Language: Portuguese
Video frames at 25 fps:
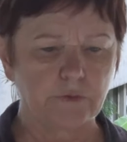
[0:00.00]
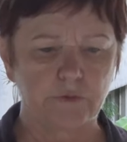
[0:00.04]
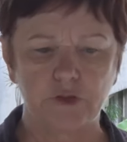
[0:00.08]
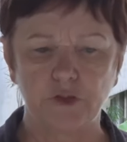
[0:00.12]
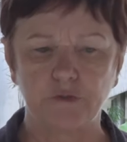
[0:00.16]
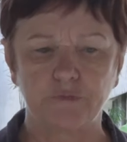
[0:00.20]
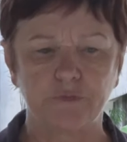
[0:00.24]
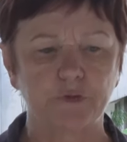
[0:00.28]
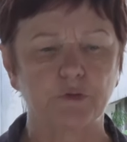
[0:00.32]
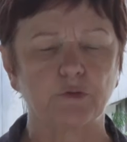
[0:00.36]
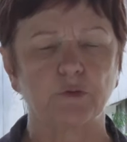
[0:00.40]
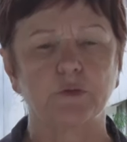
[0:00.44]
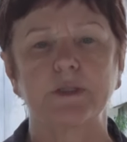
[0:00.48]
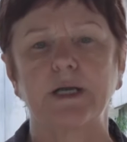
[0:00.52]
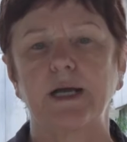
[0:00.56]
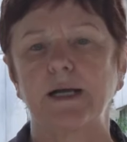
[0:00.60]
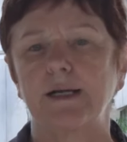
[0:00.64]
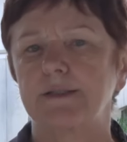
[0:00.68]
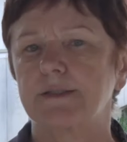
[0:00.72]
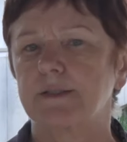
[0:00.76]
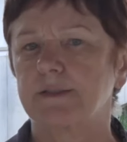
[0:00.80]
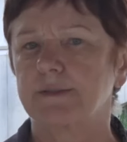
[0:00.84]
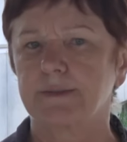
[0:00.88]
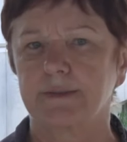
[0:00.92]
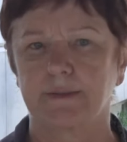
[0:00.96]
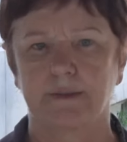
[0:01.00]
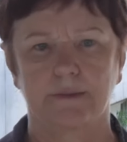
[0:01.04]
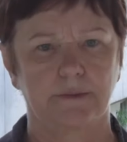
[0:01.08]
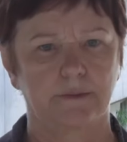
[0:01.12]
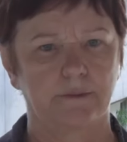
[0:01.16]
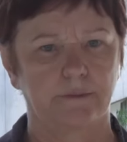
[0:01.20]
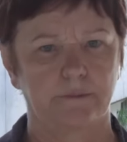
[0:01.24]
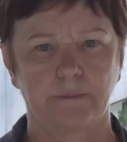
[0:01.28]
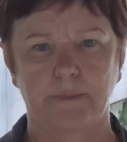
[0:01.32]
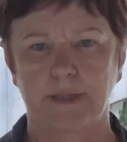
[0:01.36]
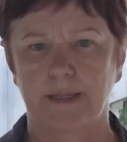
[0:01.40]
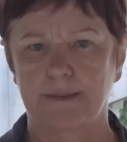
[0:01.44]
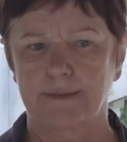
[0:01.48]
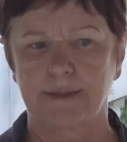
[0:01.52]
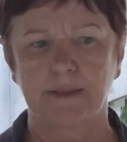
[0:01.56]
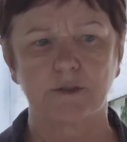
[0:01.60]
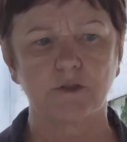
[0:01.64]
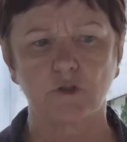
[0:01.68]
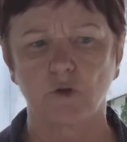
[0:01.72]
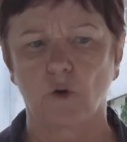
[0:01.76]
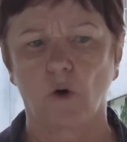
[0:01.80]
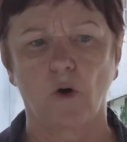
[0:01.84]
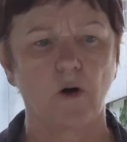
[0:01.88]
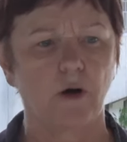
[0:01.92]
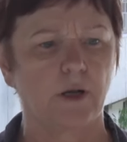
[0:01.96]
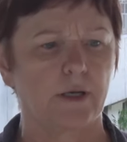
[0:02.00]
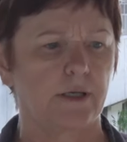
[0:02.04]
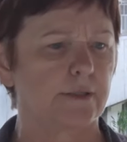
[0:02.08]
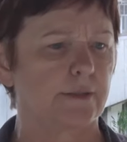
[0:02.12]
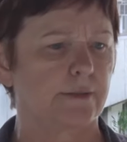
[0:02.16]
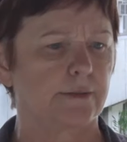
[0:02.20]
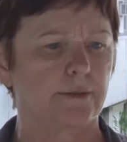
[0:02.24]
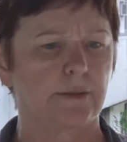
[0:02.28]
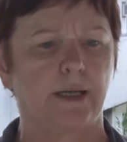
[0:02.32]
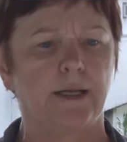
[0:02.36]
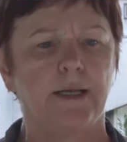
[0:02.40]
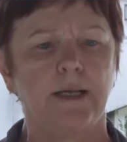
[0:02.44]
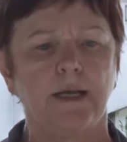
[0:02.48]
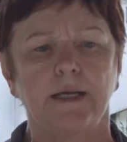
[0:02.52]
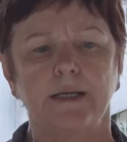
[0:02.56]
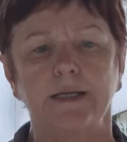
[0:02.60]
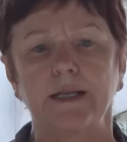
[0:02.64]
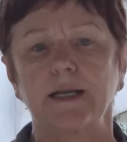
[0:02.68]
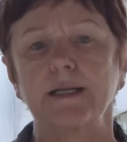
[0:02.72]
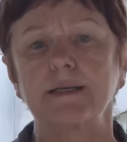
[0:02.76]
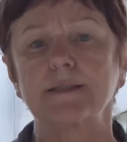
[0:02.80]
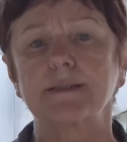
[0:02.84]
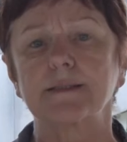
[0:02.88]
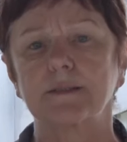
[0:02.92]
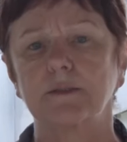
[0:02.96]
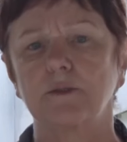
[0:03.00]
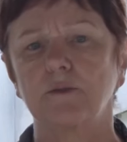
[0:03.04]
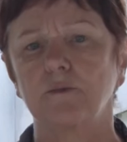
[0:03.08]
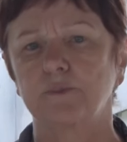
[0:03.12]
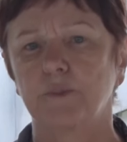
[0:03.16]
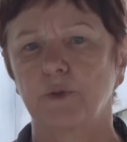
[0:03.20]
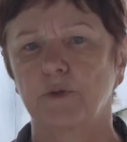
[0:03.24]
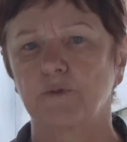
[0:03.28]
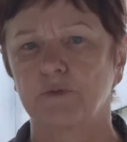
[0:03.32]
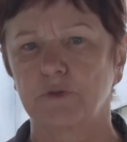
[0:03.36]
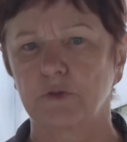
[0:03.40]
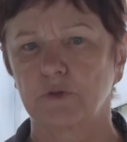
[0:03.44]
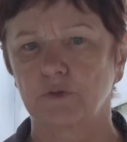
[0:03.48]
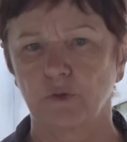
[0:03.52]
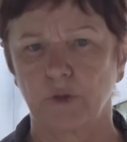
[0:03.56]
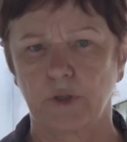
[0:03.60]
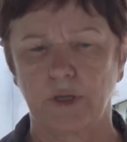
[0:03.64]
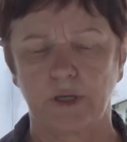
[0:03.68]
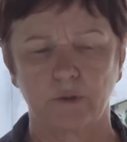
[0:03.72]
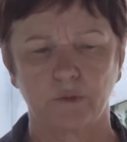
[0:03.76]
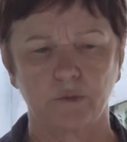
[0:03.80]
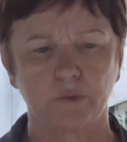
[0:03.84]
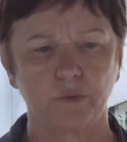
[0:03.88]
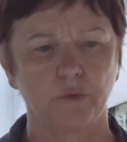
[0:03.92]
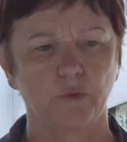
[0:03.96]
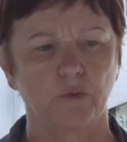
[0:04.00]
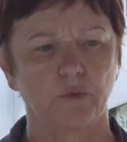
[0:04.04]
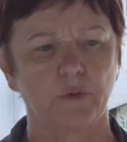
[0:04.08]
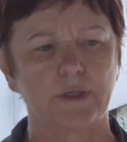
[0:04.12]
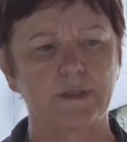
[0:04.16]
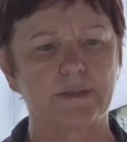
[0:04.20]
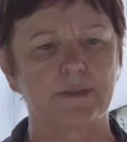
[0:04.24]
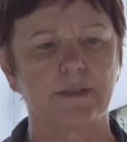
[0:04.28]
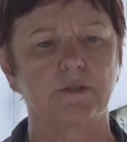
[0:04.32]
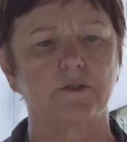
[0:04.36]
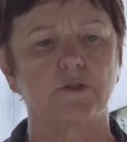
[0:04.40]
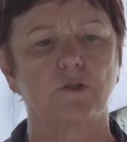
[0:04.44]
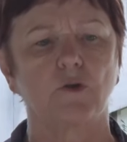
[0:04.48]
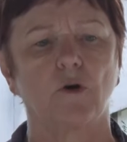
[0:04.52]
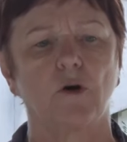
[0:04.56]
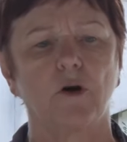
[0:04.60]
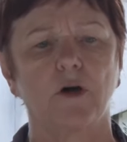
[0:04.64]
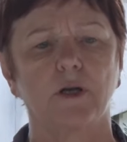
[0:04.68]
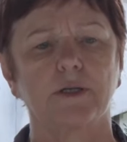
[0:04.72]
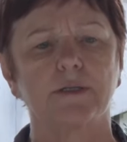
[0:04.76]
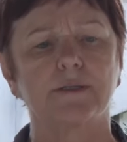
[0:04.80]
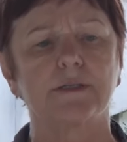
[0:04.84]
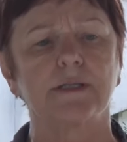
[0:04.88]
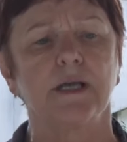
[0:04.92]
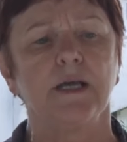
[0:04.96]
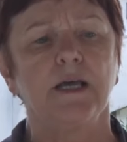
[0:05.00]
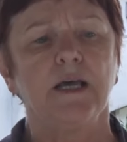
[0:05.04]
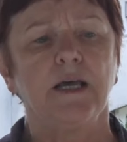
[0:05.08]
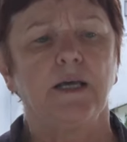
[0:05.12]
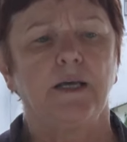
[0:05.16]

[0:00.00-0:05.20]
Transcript: dificuldades nas escolas, relação professor-aluno nas escolas.